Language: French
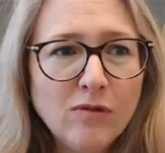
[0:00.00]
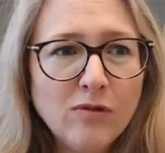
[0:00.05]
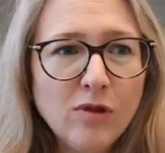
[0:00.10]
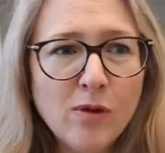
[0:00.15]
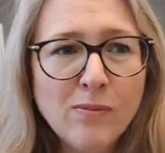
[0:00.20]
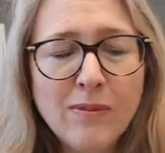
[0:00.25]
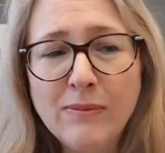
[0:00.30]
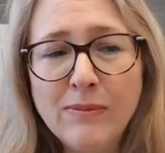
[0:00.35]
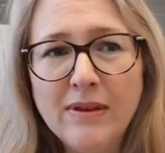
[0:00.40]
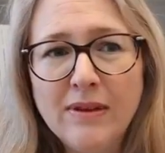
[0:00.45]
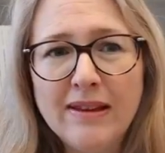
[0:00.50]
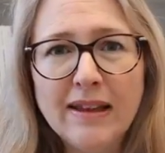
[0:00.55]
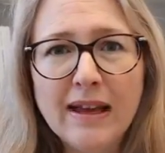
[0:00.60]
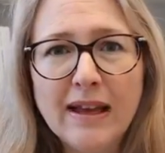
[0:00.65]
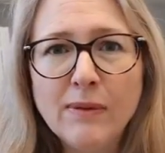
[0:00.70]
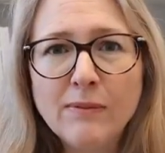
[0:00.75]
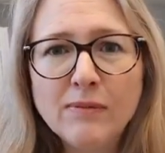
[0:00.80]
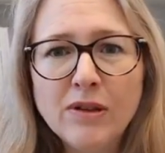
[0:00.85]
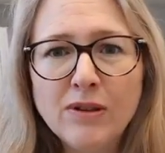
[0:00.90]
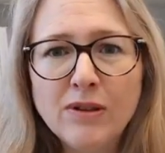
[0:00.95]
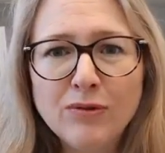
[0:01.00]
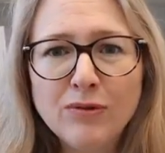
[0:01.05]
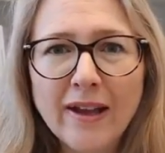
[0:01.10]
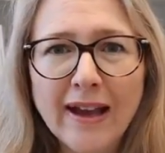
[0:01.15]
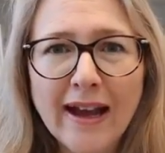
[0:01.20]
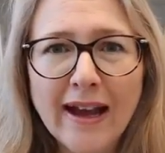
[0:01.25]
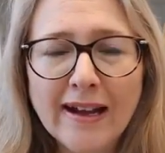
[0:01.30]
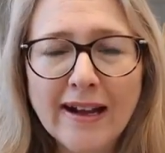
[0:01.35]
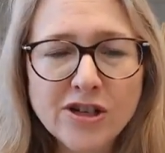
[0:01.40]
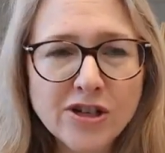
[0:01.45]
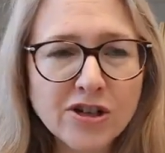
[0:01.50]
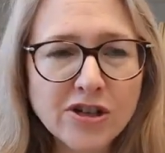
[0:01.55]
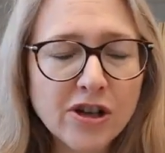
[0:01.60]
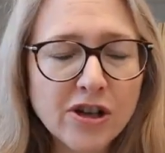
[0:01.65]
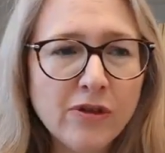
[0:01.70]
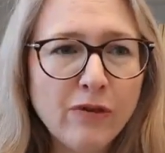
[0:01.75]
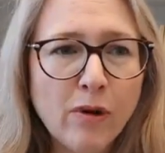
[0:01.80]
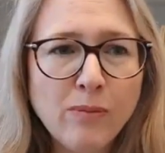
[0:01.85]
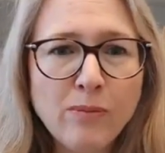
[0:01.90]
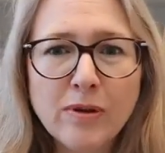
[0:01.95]
item qu'ils voudraient acheter, ils
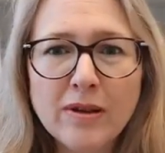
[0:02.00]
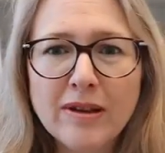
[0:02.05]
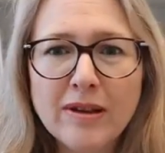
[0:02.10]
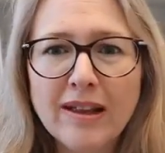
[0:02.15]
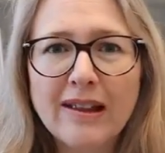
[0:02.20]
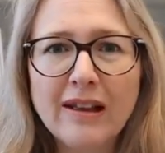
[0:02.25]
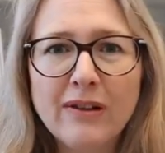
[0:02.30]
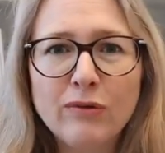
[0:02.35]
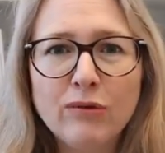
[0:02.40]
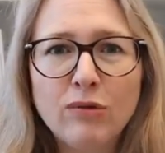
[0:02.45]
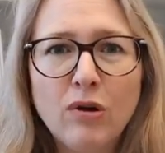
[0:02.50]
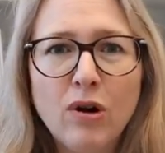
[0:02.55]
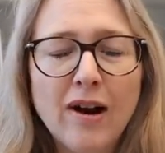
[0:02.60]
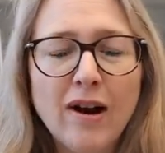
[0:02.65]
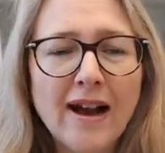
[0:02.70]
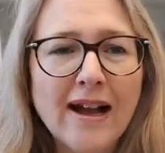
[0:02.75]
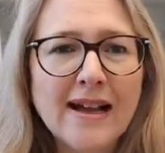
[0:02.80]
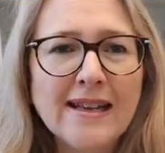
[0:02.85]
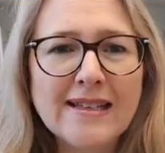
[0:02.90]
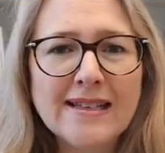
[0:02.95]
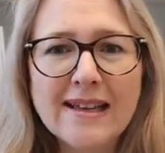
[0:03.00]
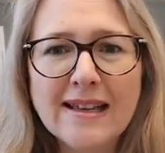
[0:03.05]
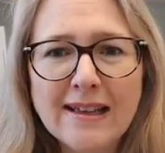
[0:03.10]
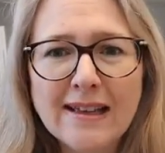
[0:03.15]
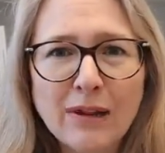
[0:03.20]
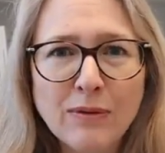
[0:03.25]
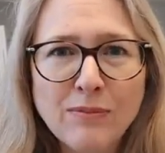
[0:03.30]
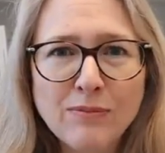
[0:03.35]
vont peut-être l'avoir à 50